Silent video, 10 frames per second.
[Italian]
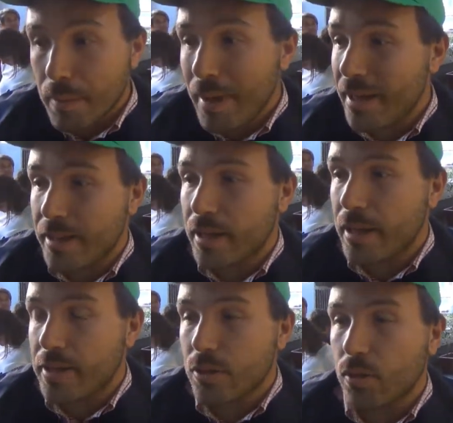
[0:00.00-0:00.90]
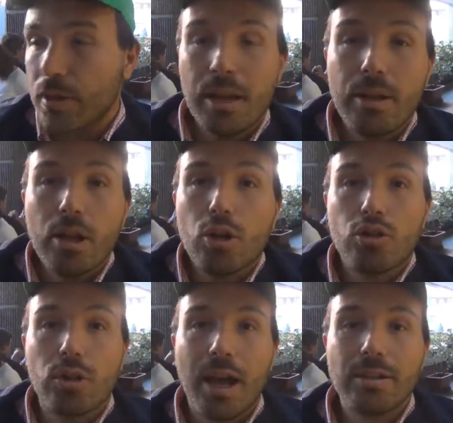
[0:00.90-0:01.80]
Beh, eh, nel
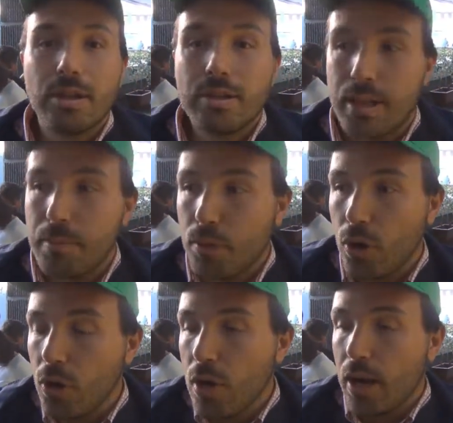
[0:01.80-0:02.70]
nostro caso ad esempio